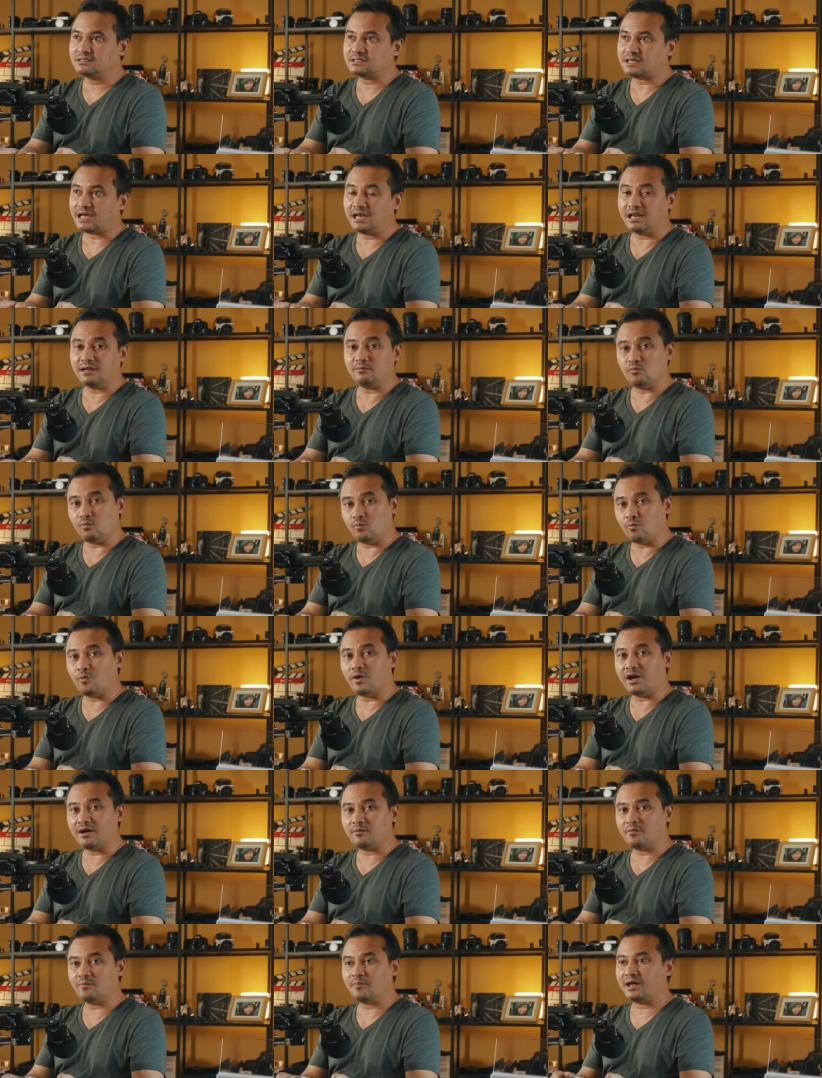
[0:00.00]
ใช้เลนส์มุมก
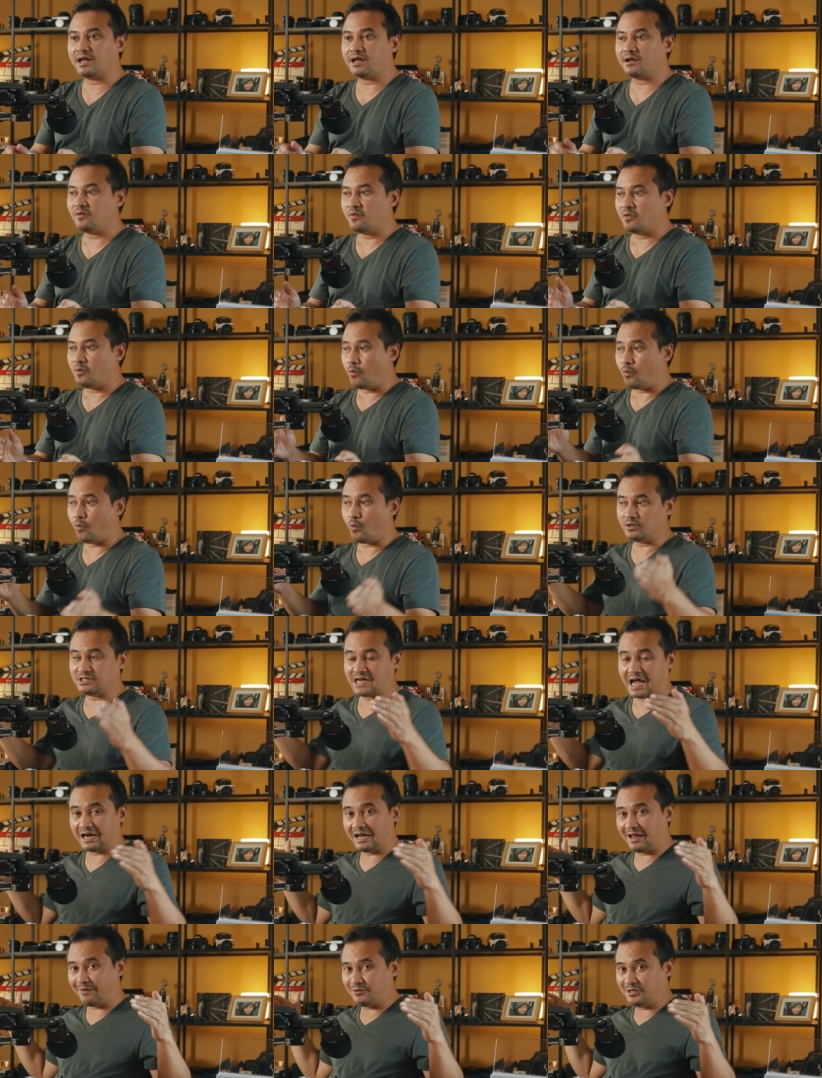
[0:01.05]
ว้างมากๆโอ้
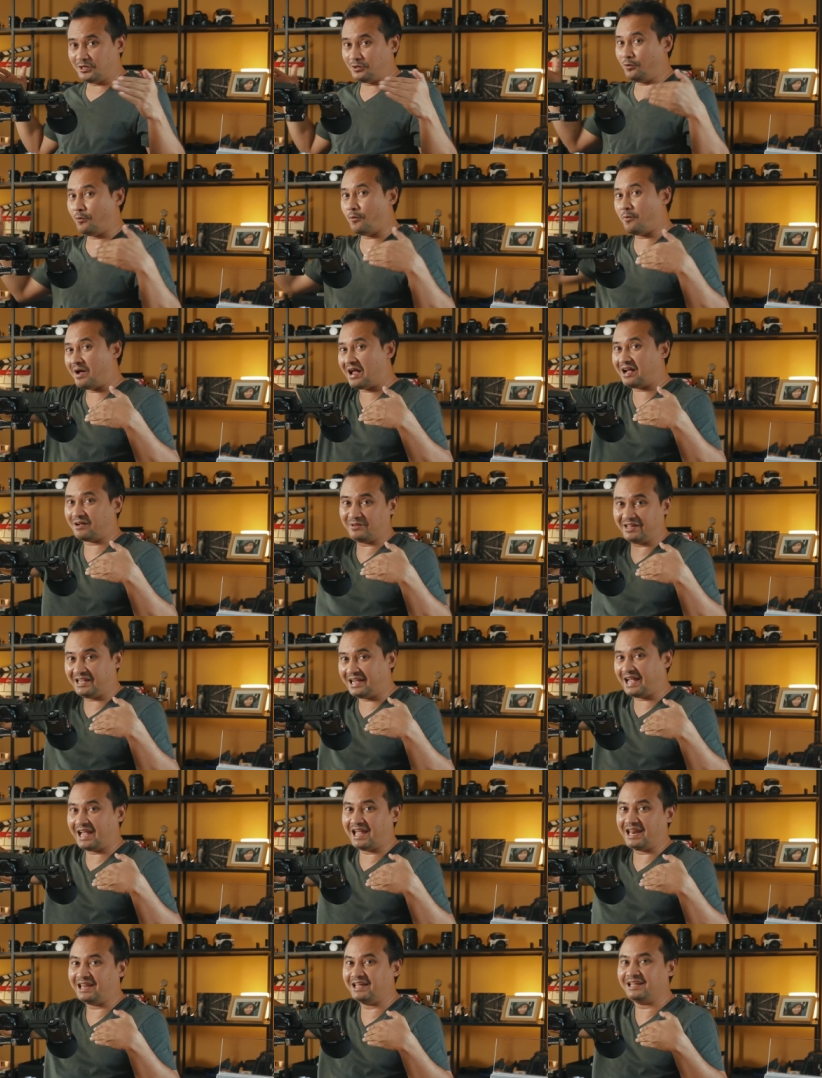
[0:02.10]
ฉากหลังมันจะถูกผักไป
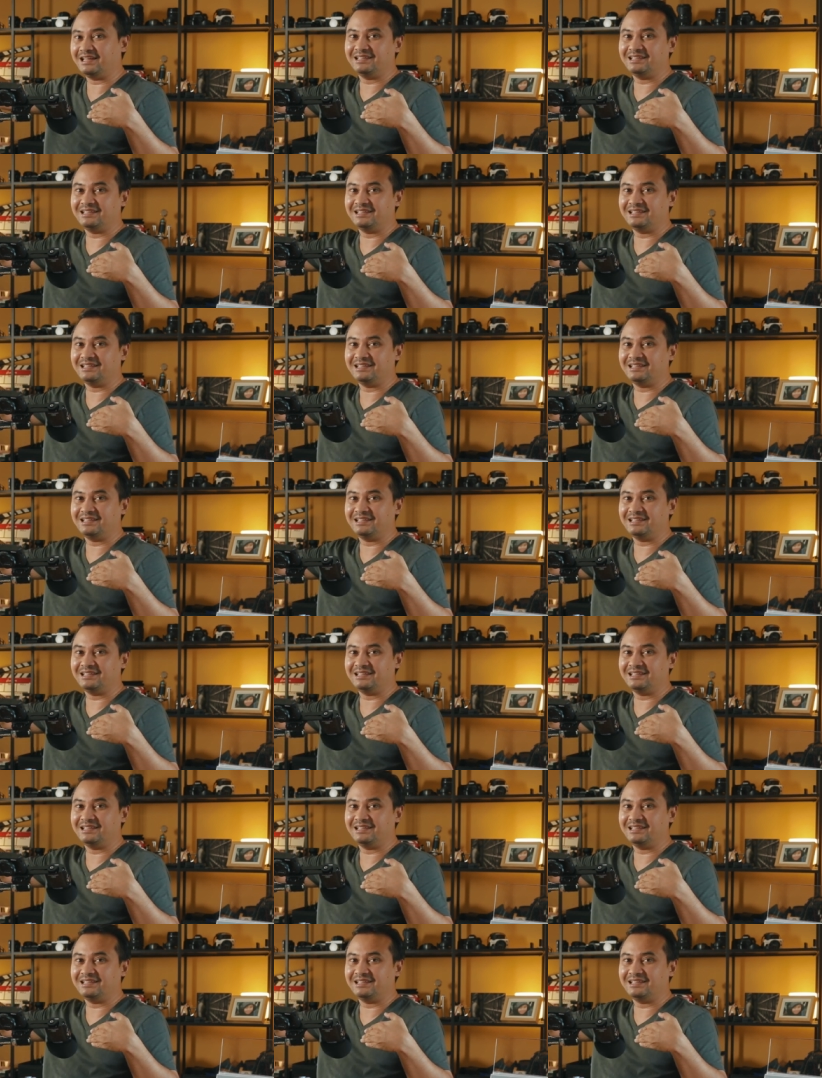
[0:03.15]
ไกล